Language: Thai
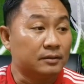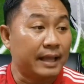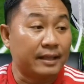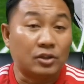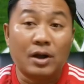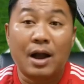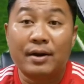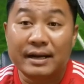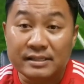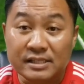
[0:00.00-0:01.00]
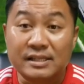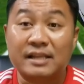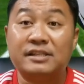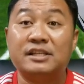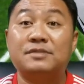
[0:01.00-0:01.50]
แต่ต้องเอาอเล็กซิสซาน
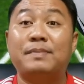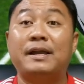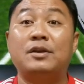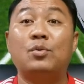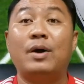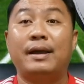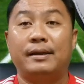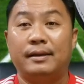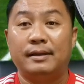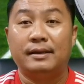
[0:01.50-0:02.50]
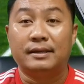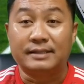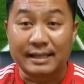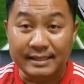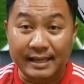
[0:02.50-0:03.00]
เชสไปด้วย
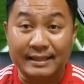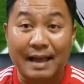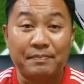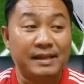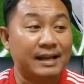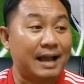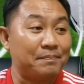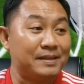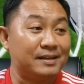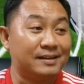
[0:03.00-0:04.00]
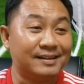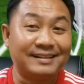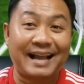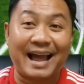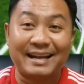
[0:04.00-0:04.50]
ชัดเจนตามนี้นะครับ นี่คือ
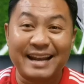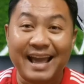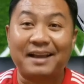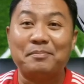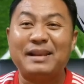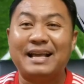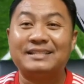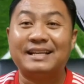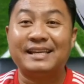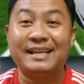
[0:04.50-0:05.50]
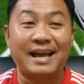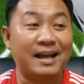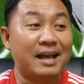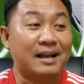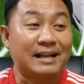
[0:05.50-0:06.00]
การแลกมิลานชากิเนีย
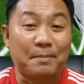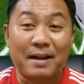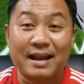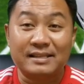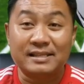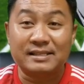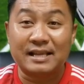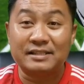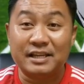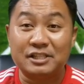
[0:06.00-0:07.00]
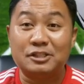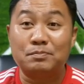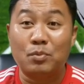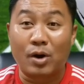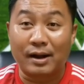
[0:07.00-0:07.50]
กับอเล็กซิสซันเชส
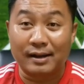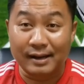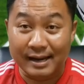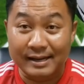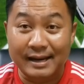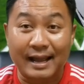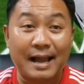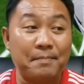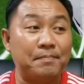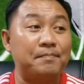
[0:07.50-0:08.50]
บวกเงินนะครับ